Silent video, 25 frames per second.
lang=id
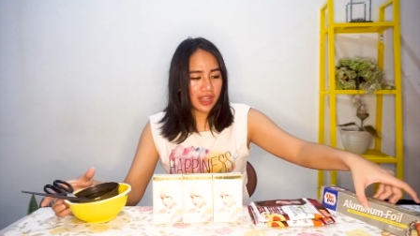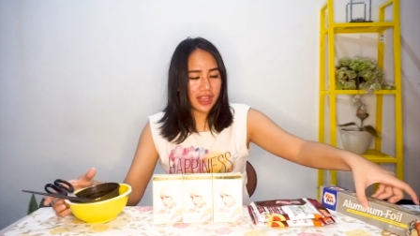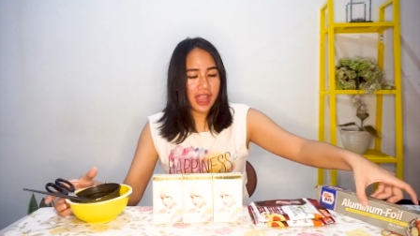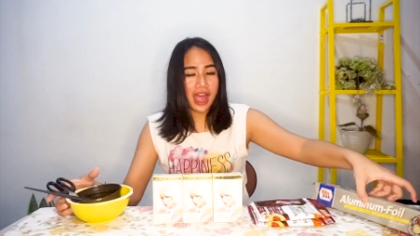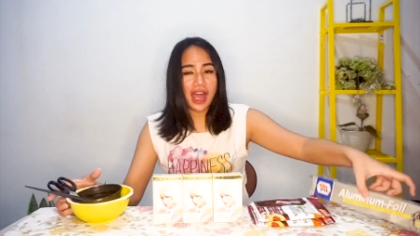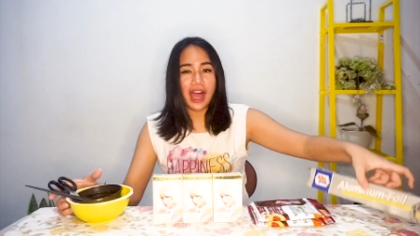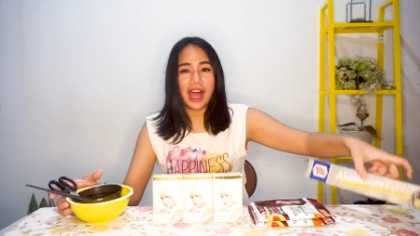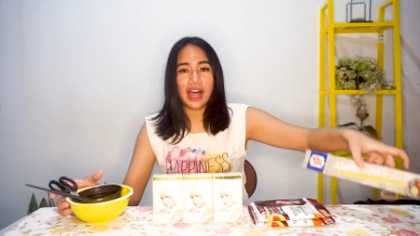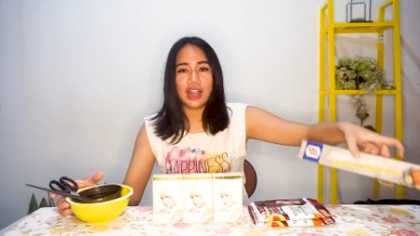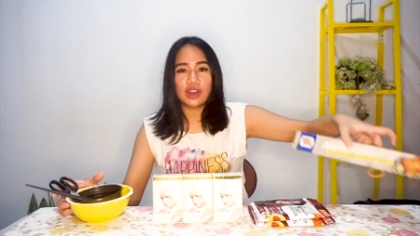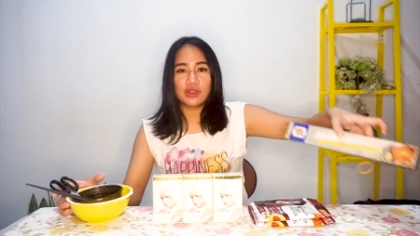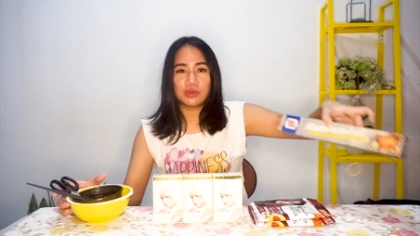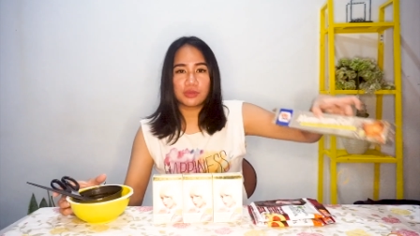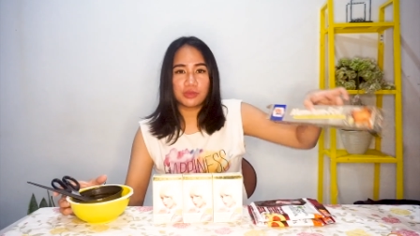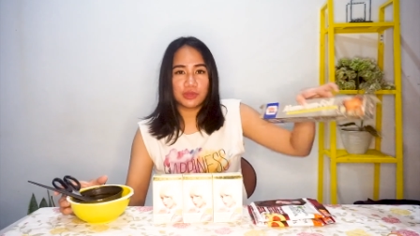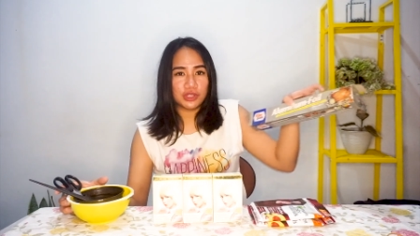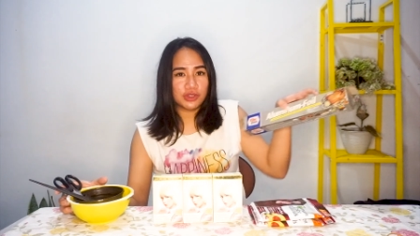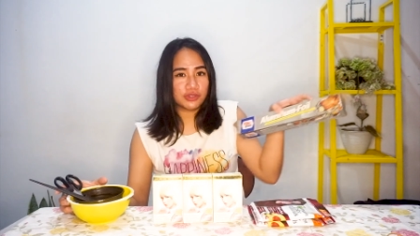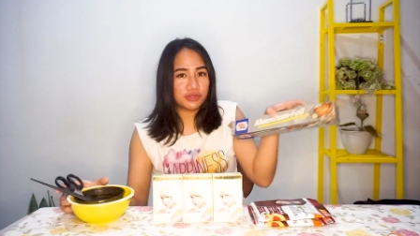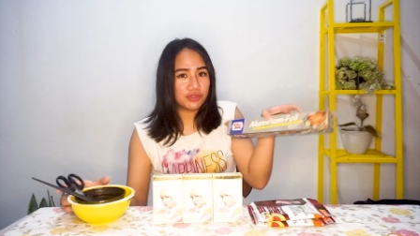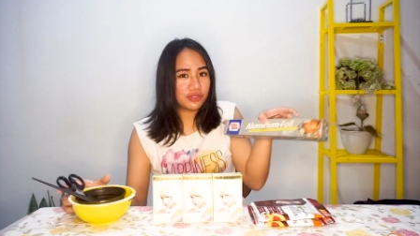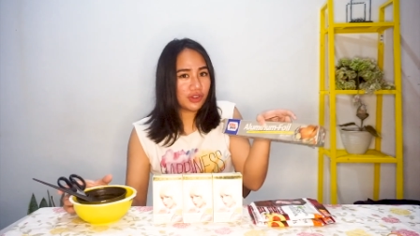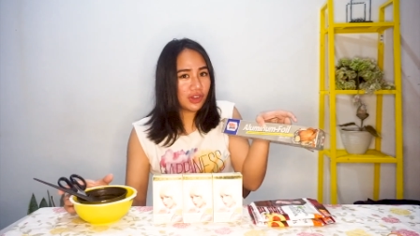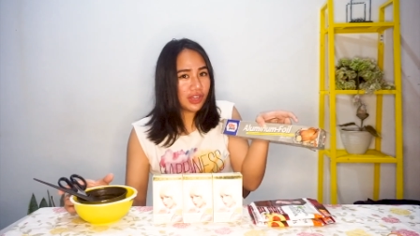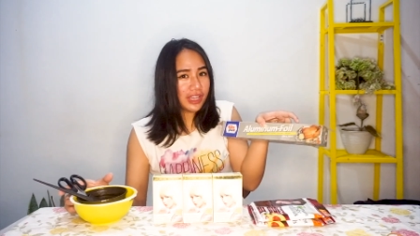ada
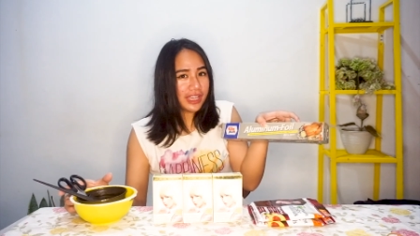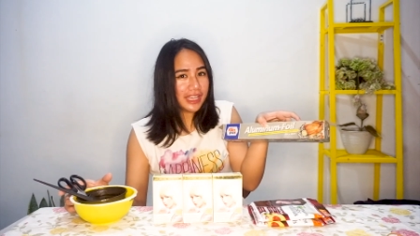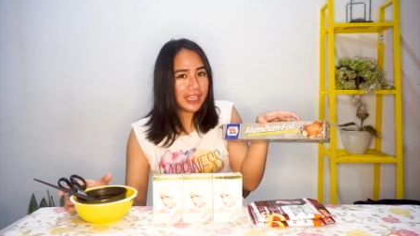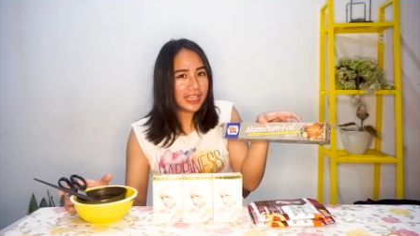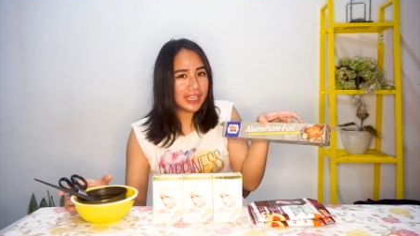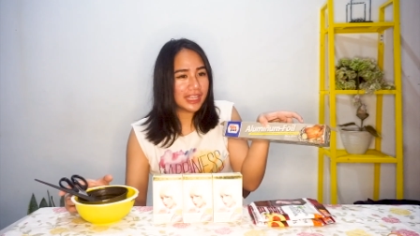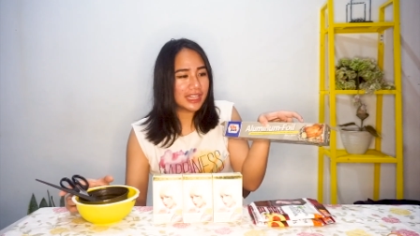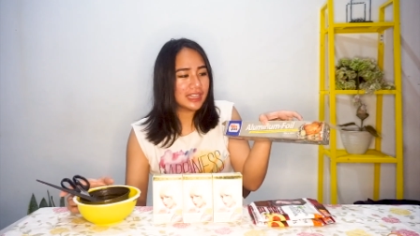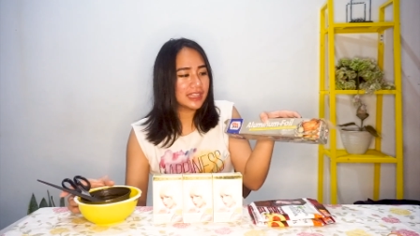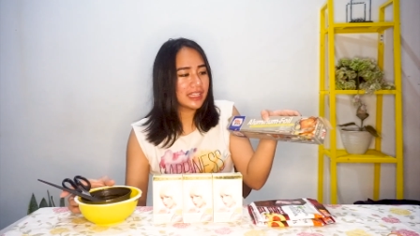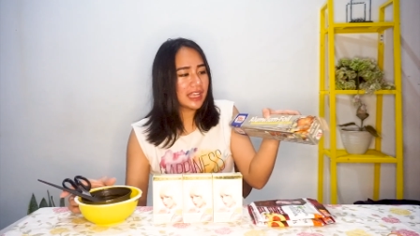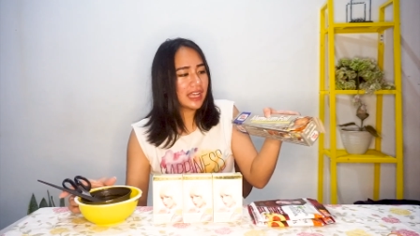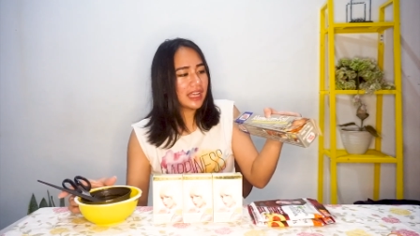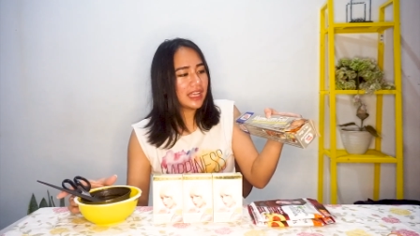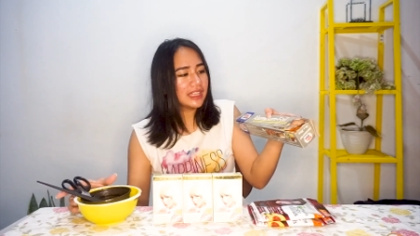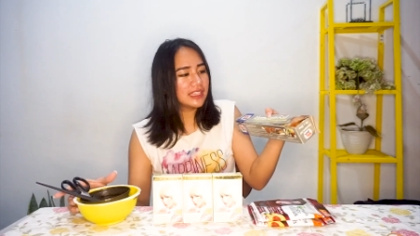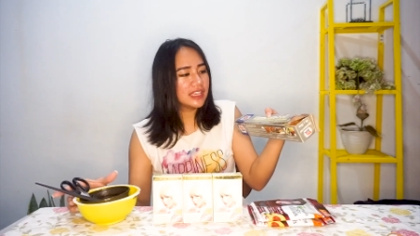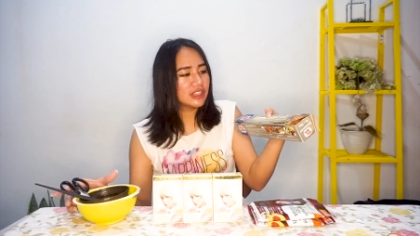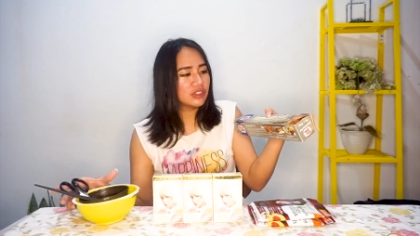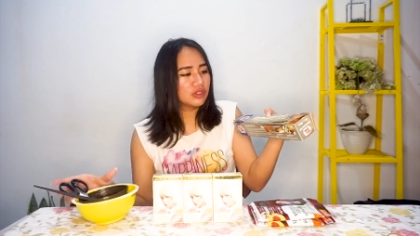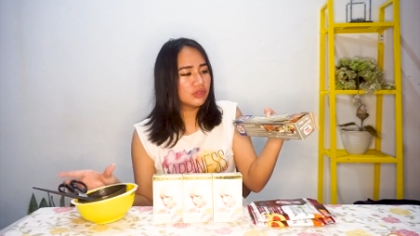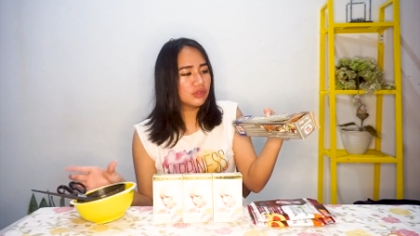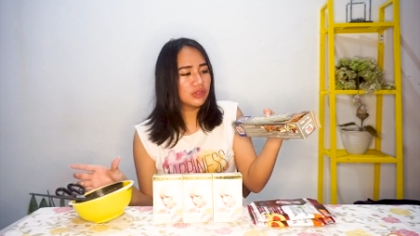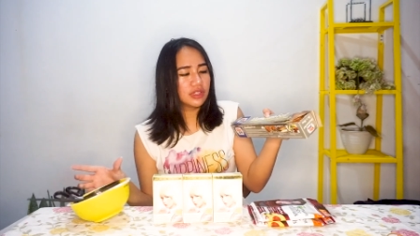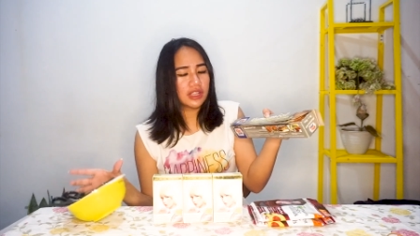aluminium foil. Nah,
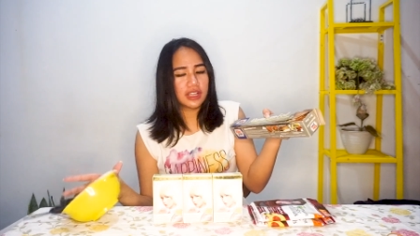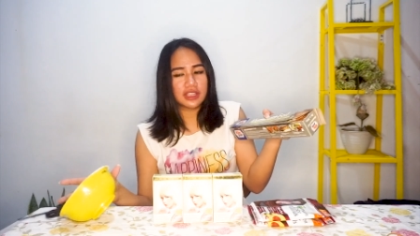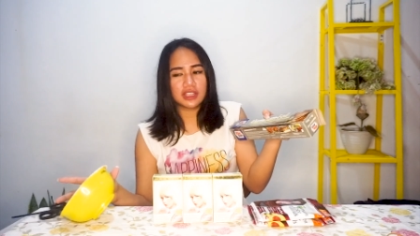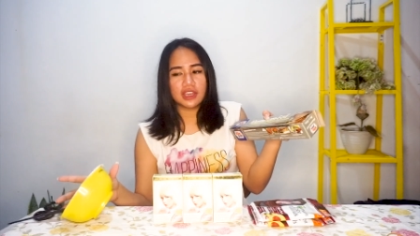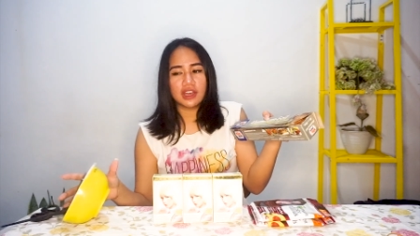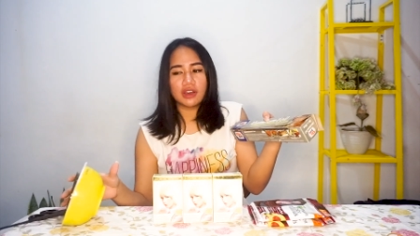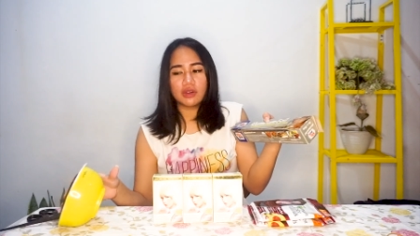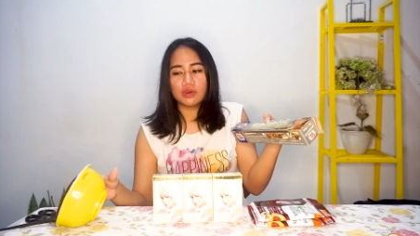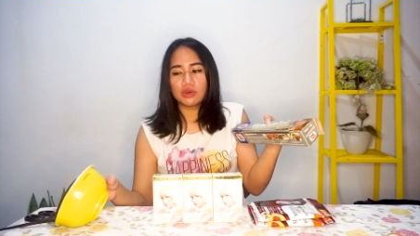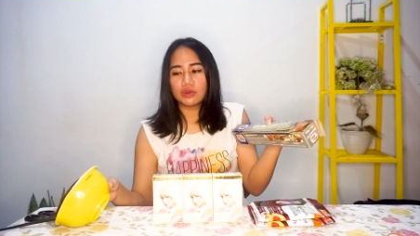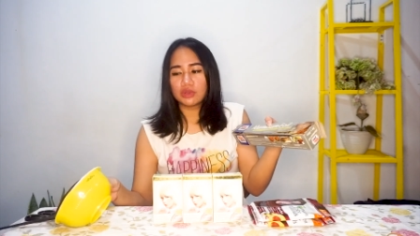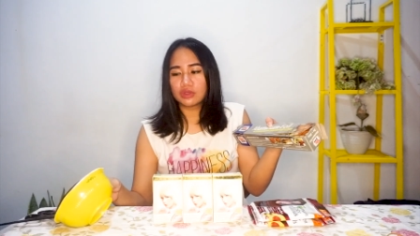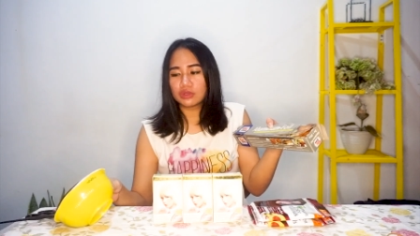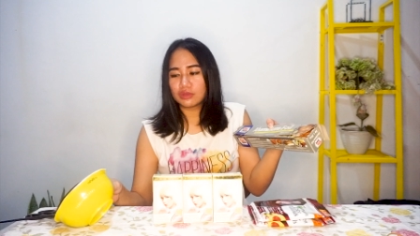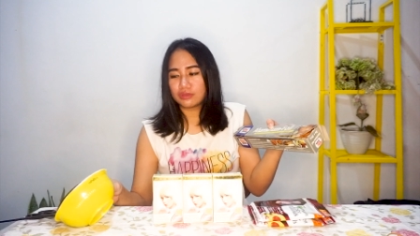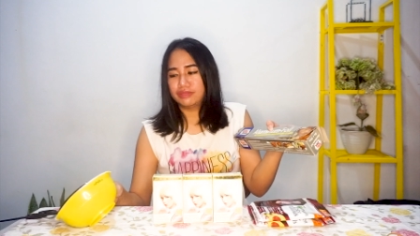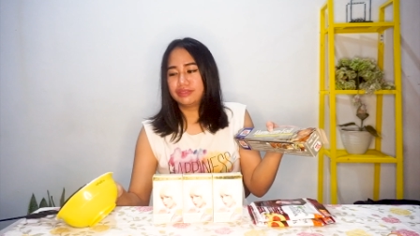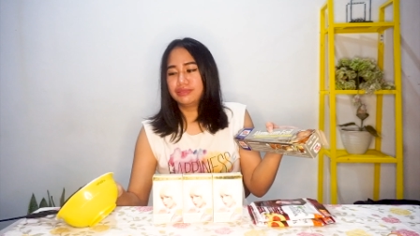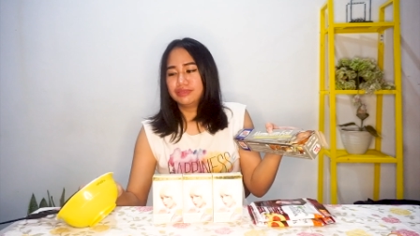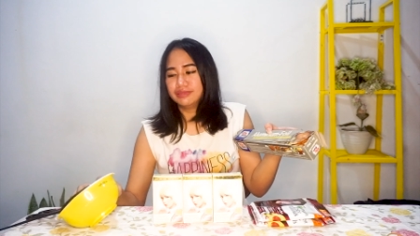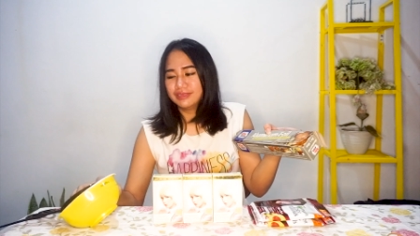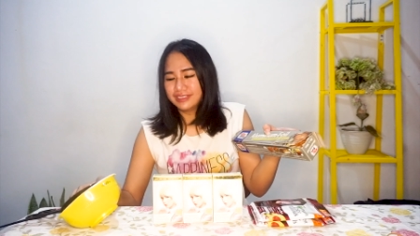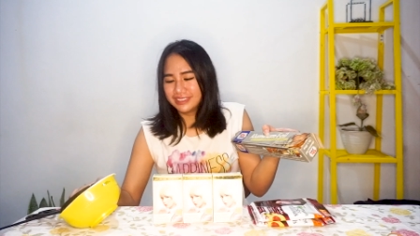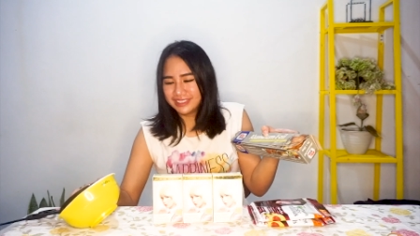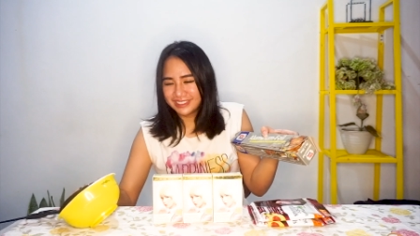dia tuh gunanya
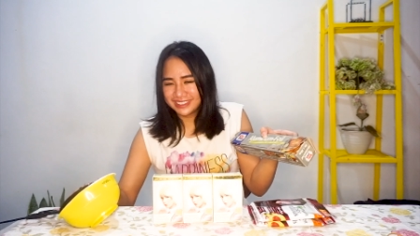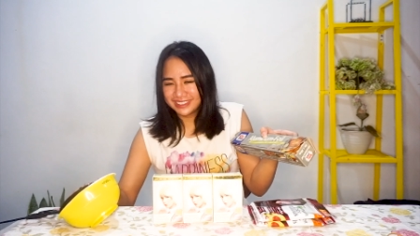untuk